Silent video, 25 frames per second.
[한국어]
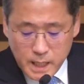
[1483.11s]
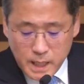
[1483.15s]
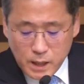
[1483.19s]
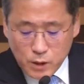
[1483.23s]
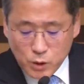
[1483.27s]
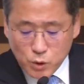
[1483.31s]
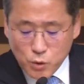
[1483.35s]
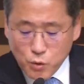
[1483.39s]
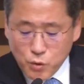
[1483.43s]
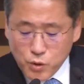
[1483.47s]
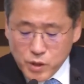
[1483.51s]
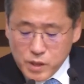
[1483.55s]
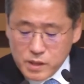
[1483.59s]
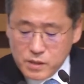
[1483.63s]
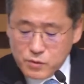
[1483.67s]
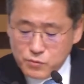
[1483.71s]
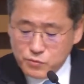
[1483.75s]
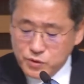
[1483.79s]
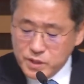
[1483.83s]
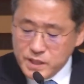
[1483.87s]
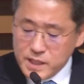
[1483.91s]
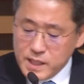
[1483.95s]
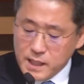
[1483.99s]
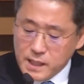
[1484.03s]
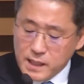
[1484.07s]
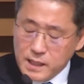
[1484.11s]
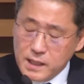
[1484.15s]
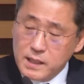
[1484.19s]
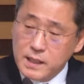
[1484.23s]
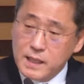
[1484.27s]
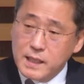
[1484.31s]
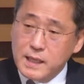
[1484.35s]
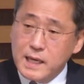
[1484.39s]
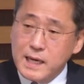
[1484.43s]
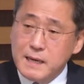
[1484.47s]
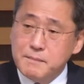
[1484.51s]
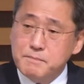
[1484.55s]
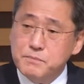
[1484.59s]
통일은
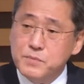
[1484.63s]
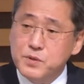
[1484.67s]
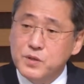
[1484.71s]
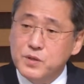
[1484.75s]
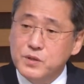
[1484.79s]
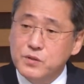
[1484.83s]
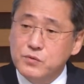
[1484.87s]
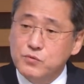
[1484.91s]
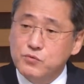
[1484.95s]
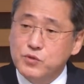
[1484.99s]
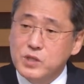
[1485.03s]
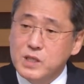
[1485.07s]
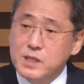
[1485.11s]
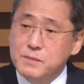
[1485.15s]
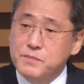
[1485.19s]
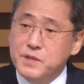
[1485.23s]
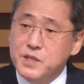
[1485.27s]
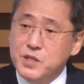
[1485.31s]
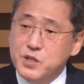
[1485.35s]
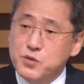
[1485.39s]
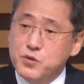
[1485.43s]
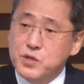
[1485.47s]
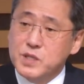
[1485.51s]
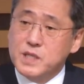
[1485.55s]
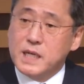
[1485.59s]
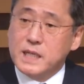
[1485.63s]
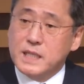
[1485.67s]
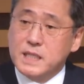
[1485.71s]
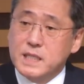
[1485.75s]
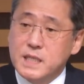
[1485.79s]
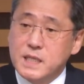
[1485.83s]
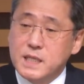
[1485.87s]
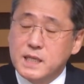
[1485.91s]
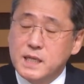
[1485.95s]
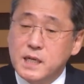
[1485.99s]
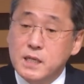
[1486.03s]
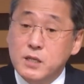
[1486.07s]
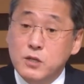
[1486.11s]
우리가 한번 우리 민족
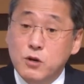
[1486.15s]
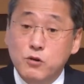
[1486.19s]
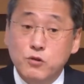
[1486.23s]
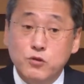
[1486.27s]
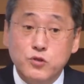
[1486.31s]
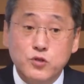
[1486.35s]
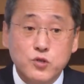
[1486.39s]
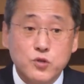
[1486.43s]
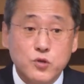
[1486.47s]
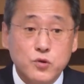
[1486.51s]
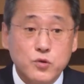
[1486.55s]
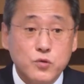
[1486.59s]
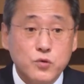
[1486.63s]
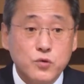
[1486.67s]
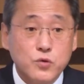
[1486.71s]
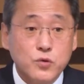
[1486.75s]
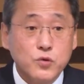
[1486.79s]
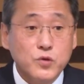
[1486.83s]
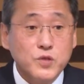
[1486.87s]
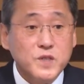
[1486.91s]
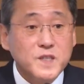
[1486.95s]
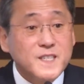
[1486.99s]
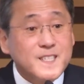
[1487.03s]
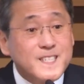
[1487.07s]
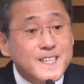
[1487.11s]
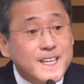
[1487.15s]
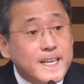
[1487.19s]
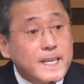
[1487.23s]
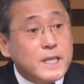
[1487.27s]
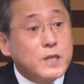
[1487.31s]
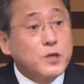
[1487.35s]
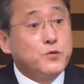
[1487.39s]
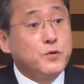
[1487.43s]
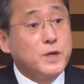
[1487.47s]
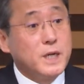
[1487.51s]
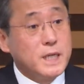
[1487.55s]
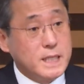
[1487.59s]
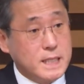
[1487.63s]
자체가 영적으로
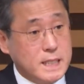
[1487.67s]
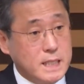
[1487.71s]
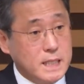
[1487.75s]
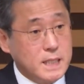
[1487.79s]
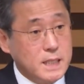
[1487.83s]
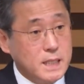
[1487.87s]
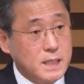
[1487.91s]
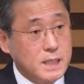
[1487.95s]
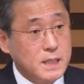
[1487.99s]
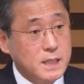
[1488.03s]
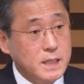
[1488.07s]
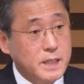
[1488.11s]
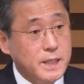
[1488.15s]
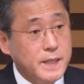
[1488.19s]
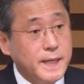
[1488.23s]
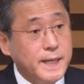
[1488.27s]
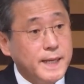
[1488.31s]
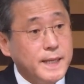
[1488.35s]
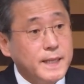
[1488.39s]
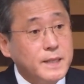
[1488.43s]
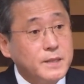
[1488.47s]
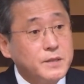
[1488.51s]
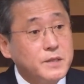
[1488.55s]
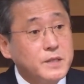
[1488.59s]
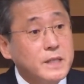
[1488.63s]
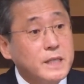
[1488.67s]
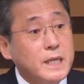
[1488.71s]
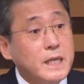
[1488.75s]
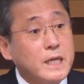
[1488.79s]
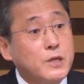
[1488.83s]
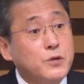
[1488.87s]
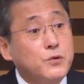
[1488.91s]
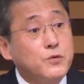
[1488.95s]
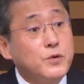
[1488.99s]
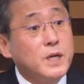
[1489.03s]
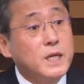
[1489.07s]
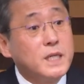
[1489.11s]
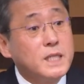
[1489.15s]
새로워지는
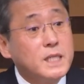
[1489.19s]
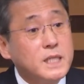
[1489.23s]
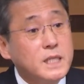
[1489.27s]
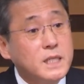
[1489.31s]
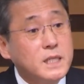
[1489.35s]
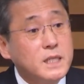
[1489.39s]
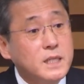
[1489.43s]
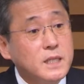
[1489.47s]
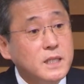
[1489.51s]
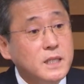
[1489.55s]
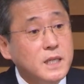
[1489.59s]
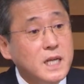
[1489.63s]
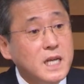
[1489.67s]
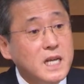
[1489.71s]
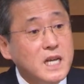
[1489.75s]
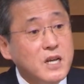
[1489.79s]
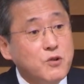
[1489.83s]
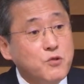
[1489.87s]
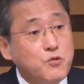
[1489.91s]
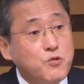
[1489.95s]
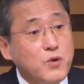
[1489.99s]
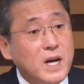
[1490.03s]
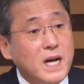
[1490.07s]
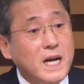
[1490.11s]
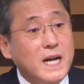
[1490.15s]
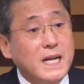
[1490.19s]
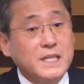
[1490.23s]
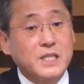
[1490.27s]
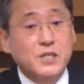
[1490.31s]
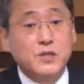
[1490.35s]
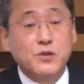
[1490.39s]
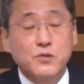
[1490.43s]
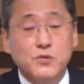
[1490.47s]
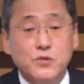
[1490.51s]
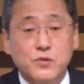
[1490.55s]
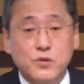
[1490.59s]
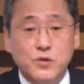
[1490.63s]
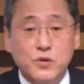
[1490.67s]
새로워지는
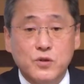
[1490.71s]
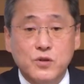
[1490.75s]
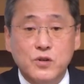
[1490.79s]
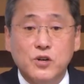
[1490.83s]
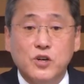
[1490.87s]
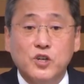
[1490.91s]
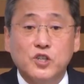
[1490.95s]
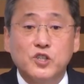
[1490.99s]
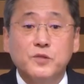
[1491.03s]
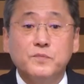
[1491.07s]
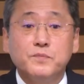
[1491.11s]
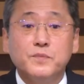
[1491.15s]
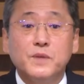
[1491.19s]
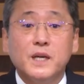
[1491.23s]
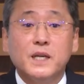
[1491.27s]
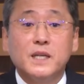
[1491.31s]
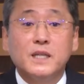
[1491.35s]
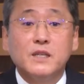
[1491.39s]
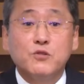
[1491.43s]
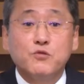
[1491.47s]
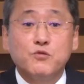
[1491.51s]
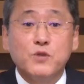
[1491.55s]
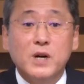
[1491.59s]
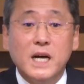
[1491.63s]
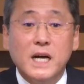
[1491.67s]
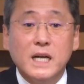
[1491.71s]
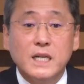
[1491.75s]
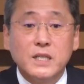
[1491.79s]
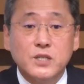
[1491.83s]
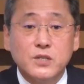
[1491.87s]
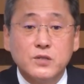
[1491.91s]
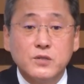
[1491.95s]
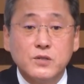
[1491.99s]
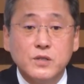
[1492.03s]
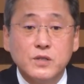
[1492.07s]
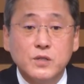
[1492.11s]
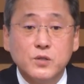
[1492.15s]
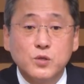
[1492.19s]
과정으로 거듭나는
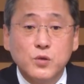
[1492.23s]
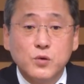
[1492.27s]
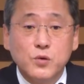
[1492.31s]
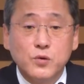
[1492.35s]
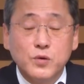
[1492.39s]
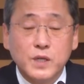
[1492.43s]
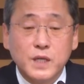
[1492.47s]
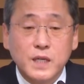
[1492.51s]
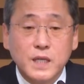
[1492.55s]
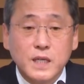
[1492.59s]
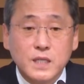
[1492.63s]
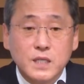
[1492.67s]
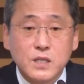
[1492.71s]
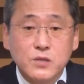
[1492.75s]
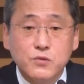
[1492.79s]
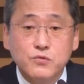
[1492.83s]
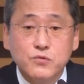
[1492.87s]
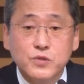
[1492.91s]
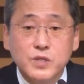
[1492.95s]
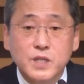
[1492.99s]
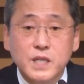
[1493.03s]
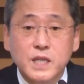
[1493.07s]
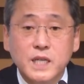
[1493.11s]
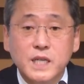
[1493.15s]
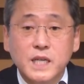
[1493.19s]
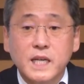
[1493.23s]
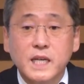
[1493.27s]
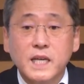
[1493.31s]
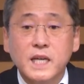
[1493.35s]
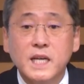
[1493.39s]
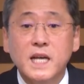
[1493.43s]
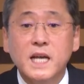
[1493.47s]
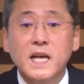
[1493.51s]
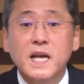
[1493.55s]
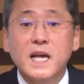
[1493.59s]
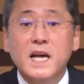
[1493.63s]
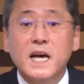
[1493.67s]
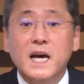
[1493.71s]
과정을 통해서 우리에게
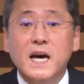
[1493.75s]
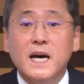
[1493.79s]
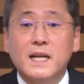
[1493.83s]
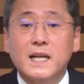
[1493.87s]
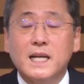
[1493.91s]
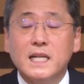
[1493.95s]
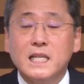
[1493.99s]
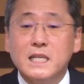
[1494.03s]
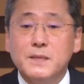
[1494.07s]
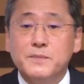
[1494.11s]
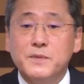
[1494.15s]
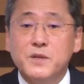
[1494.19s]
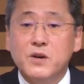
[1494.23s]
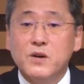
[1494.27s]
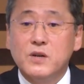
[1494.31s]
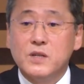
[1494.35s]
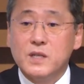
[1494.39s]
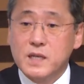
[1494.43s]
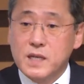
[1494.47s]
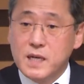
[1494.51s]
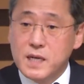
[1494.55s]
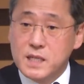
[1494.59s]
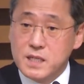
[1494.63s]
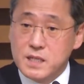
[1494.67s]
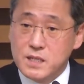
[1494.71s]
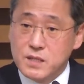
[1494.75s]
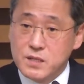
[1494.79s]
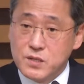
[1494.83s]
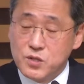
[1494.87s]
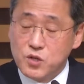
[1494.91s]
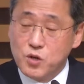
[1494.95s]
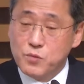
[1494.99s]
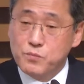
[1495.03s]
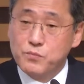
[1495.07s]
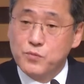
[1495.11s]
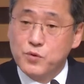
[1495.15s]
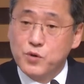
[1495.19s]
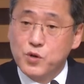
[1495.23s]
하나님이 허락하시는
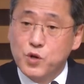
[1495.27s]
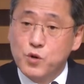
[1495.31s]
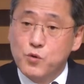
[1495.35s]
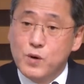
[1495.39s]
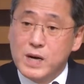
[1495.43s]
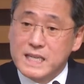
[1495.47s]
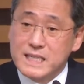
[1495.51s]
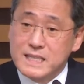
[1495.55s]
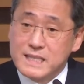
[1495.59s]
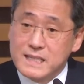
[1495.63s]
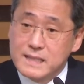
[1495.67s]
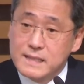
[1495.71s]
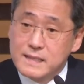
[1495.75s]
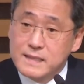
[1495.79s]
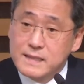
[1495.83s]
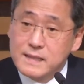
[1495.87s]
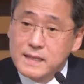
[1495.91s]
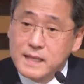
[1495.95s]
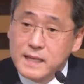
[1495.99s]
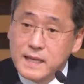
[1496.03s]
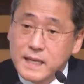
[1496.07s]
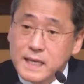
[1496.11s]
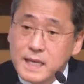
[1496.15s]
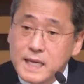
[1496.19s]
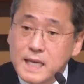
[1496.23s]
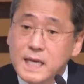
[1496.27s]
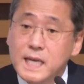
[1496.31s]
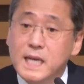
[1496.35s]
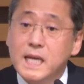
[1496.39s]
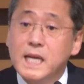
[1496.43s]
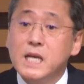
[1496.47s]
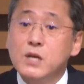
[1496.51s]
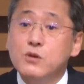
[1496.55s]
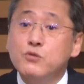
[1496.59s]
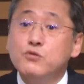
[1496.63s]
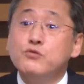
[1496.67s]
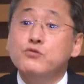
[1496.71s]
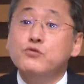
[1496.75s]
선물로 왔을 때에
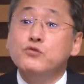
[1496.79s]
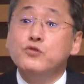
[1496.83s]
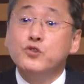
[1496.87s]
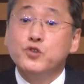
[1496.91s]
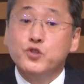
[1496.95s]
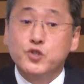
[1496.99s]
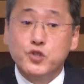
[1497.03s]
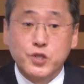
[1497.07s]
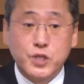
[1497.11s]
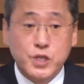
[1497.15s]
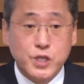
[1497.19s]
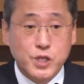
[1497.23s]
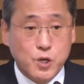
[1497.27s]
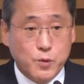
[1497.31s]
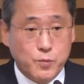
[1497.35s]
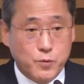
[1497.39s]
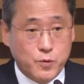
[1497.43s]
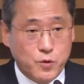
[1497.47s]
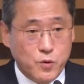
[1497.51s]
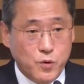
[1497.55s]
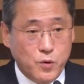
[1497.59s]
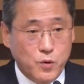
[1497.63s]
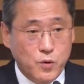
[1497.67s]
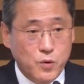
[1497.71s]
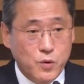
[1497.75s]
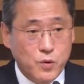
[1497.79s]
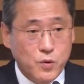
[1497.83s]
후유증이 없고